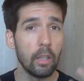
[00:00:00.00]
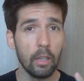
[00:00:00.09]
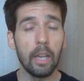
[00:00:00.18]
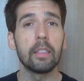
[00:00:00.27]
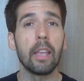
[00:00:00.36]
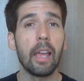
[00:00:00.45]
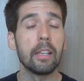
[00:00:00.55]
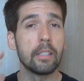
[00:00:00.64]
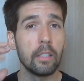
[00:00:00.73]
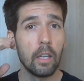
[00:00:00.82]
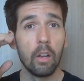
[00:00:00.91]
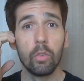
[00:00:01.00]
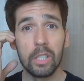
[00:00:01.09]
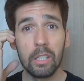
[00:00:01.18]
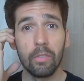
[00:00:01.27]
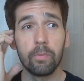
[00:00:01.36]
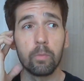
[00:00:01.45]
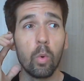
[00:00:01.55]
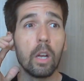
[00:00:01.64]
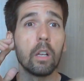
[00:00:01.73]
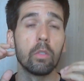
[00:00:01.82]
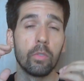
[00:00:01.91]
em tese, você
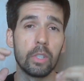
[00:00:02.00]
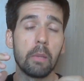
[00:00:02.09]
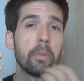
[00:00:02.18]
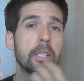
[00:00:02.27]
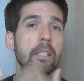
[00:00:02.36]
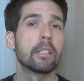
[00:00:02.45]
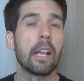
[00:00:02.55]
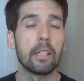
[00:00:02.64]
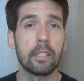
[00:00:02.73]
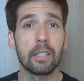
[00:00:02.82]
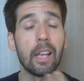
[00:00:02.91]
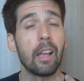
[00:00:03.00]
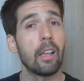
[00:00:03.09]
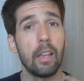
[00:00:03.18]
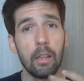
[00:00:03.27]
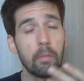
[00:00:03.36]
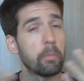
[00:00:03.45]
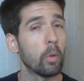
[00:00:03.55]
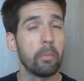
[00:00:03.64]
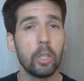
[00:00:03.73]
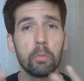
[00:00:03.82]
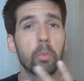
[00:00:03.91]
quando você precisar acessar é pelo
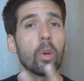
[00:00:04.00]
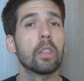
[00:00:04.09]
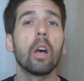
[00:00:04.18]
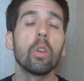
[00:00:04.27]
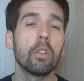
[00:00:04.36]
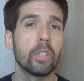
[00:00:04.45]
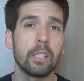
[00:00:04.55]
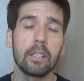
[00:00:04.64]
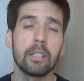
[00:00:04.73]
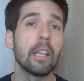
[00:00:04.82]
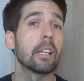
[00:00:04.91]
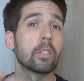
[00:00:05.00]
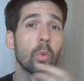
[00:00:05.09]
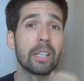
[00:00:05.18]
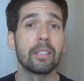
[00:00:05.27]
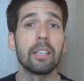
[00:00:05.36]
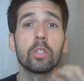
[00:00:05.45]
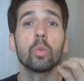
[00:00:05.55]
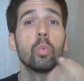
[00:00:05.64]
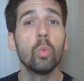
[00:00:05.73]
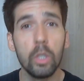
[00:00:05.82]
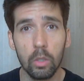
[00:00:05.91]
mesmo portal que você acessa, o acesso
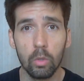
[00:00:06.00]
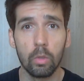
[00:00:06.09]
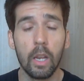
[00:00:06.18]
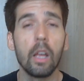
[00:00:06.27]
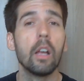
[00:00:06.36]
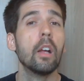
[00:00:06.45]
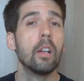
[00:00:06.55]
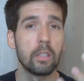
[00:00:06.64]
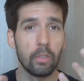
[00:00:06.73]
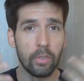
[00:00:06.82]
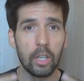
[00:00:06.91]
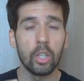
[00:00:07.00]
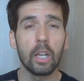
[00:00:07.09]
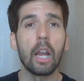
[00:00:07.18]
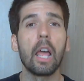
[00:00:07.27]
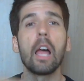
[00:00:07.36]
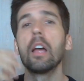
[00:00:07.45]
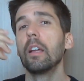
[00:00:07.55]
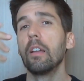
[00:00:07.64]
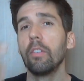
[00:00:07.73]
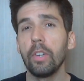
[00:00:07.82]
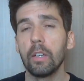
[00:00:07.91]
único, né? Você vai chegar lá,
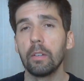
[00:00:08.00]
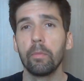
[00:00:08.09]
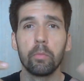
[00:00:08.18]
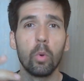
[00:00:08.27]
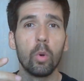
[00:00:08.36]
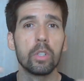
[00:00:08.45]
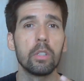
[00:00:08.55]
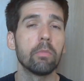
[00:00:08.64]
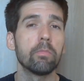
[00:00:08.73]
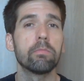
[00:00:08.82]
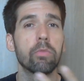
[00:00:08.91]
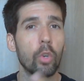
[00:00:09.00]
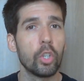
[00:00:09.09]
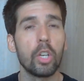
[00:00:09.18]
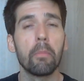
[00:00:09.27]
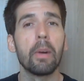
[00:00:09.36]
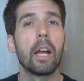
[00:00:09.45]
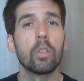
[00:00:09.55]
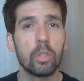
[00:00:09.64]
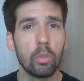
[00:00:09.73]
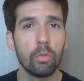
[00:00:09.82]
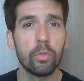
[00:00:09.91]
ver, pô, se foi chamado,
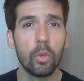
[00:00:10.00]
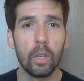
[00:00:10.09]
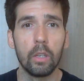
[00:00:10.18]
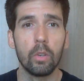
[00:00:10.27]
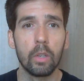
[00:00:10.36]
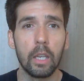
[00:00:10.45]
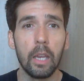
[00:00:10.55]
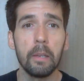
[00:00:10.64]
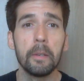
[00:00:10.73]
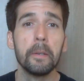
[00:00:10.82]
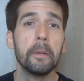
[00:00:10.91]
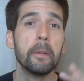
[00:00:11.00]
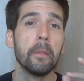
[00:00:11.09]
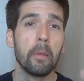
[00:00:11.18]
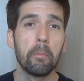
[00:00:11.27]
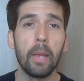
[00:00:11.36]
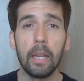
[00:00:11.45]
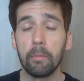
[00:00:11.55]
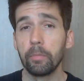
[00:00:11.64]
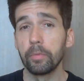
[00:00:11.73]
se não foi, ok? Bem,